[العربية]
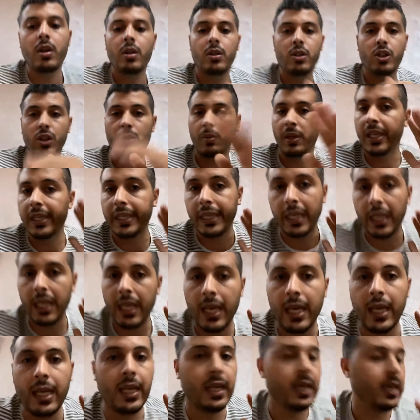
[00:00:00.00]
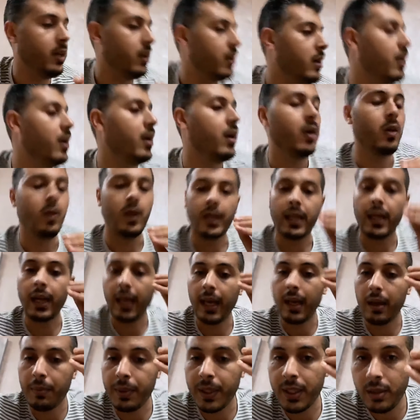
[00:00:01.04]
شي بعيد عليه انايا ولكن
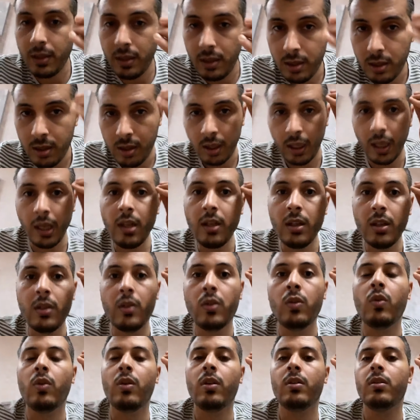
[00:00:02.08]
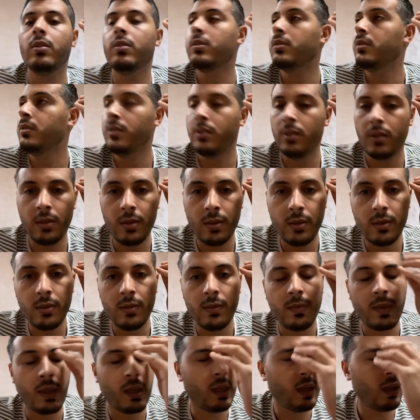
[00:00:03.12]
غير بغيت غير
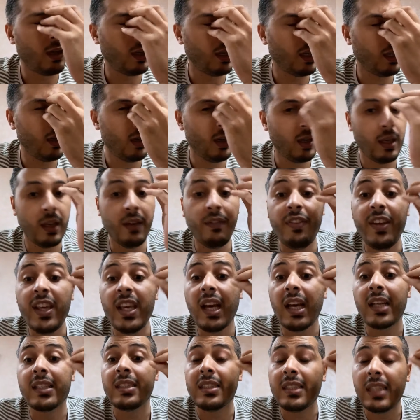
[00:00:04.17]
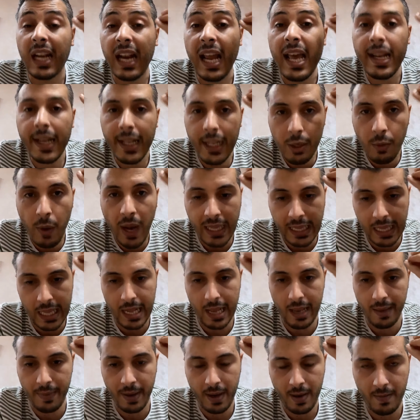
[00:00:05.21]
غير نفيق الدراري لواحد
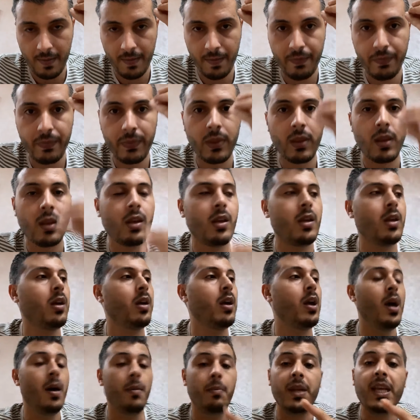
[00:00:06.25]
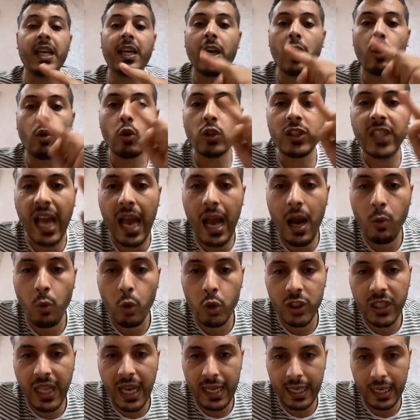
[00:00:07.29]
اللعبه ملي كيكون
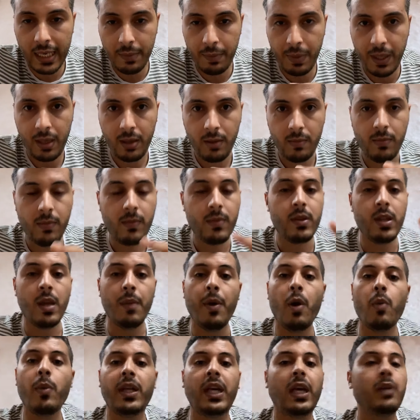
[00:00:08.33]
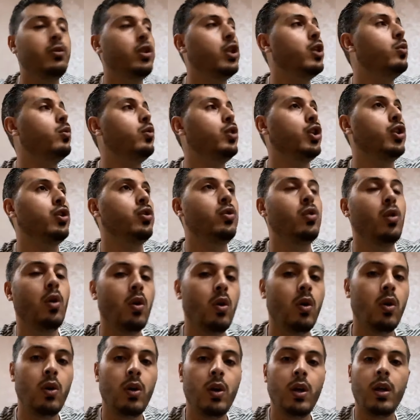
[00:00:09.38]
تعاون ضريبي دابا هما كيمشيو
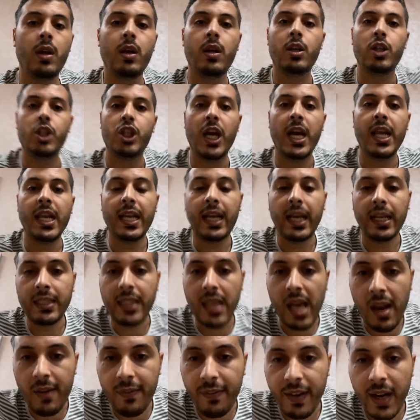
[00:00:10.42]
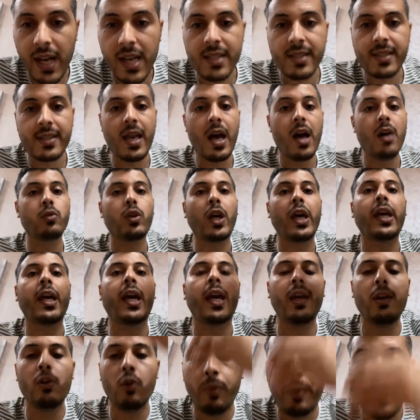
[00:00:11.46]
يشدوا شركه ديال فرنسا
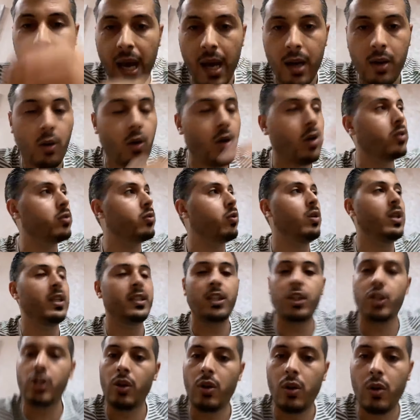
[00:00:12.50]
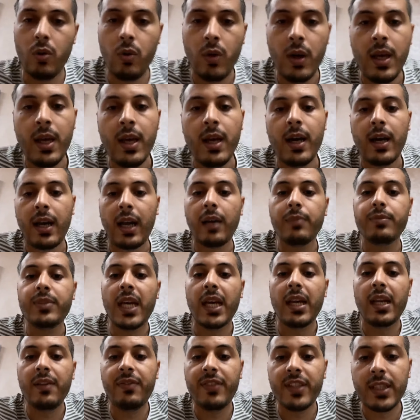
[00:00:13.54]
وكيكخيو بها كونت ولا تيشريو رقم
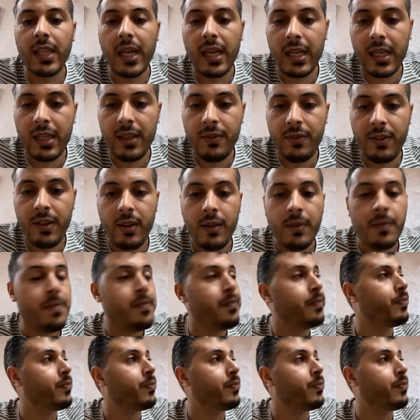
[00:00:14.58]
تعريفي ضريبي